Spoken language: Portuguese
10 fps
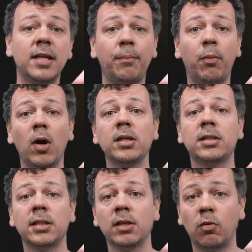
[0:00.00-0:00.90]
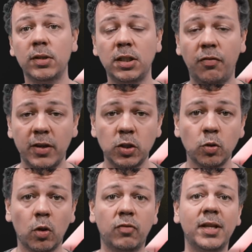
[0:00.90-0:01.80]
Depois quando a gente fez de
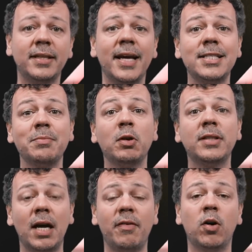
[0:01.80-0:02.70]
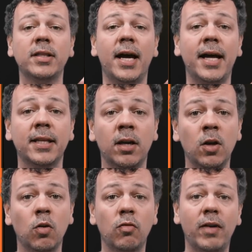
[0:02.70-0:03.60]
novo na 18ª rodada,
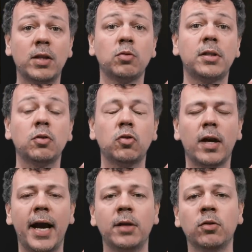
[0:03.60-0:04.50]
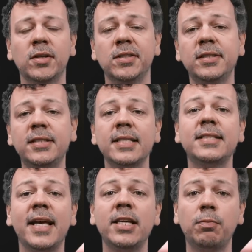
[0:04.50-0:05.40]
o Vasco tendo jogado
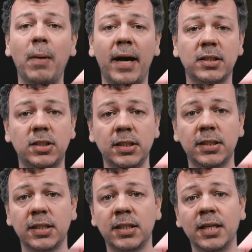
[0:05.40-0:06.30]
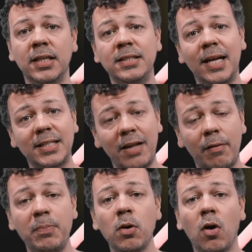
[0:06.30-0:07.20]
16 partidas, já
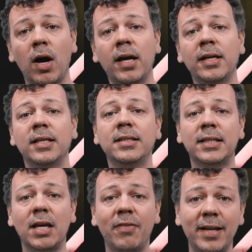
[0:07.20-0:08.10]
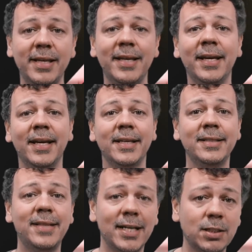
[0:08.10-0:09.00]
estava pior, já estava ali
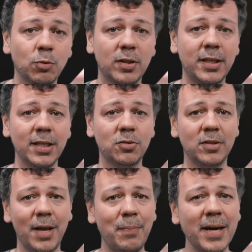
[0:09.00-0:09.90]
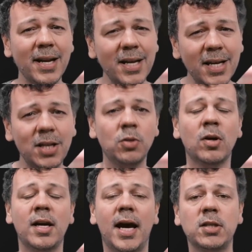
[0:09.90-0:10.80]
em 15º, né,
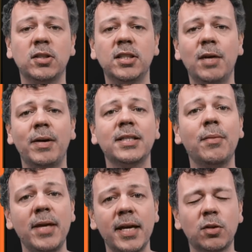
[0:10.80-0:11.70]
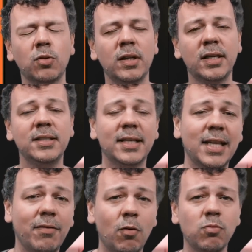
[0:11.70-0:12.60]
beirando a zona de rebaixamento, já
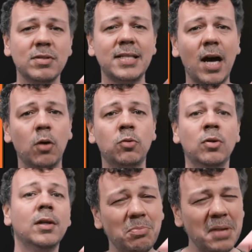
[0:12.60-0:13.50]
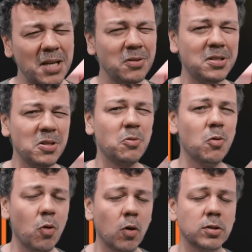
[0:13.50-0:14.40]
estava com um saldo de menos 5
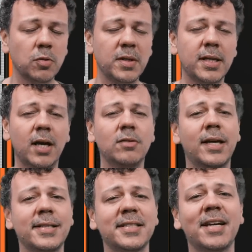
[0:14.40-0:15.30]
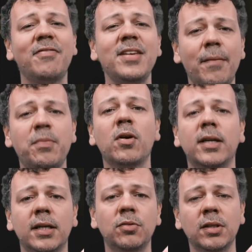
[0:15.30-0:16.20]
gols, se não me engano, quer dizer, já vinha
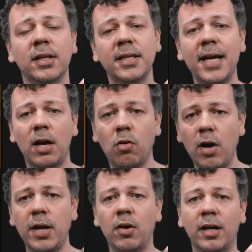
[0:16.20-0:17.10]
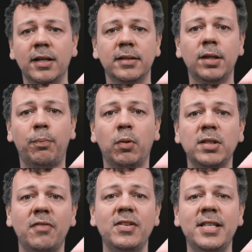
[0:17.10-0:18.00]
piorando e agora, ó,
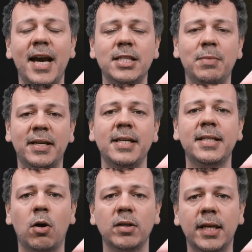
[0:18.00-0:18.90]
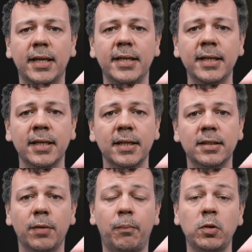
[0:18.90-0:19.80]
depois da 25ª rodada aí,
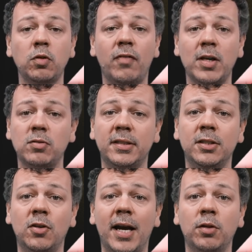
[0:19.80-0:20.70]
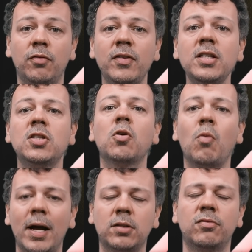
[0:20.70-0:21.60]
depois do Vasco já ter jogado
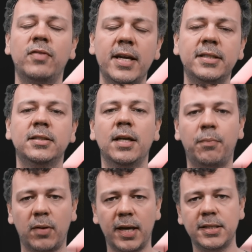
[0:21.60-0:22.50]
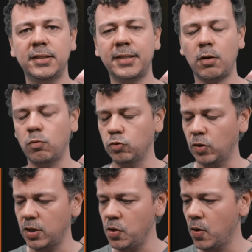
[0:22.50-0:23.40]
24 vezes, né, porque a gente está com um
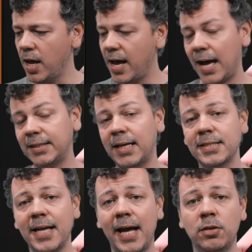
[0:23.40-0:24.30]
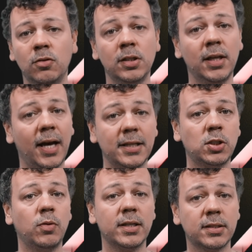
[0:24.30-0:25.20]
joguinho atrasado, a
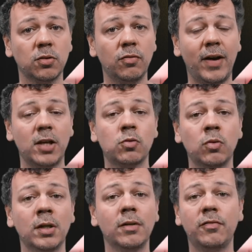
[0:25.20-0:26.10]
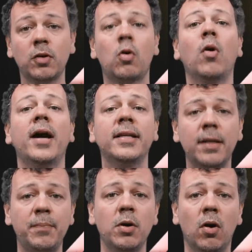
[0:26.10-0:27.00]
situação do Vasco ficou
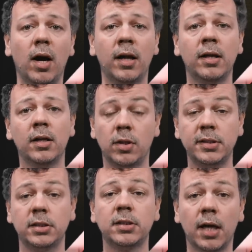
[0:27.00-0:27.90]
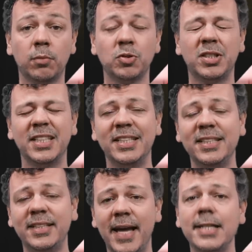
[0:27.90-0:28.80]
ainda pior nós estamos
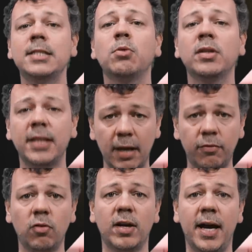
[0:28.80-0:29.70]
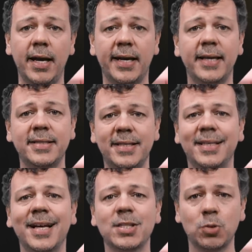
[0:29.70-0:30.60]
em 18º lugar, quer
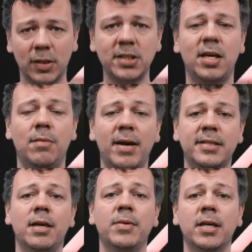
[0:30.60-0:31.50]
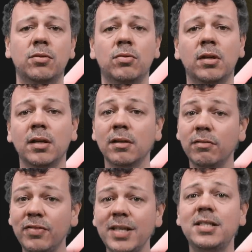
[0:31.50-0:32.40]
dizer, na zona de rebaixamento,
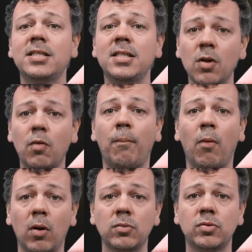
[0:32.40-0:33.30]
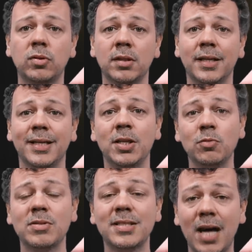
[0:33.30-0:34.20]
25 pontos e
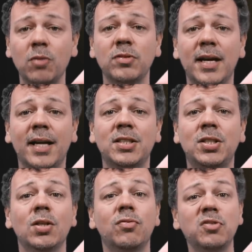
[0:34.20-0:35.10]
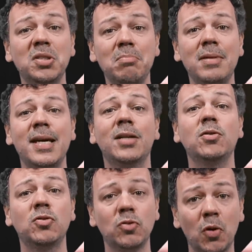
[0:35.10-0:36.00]
um saldo negativo de
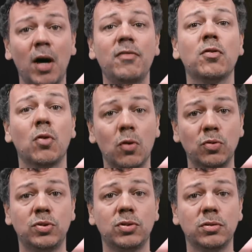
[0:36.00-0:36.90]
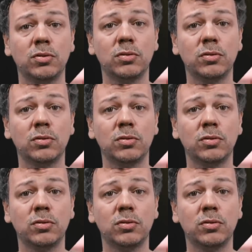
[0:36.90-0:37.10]
menos 9 gols.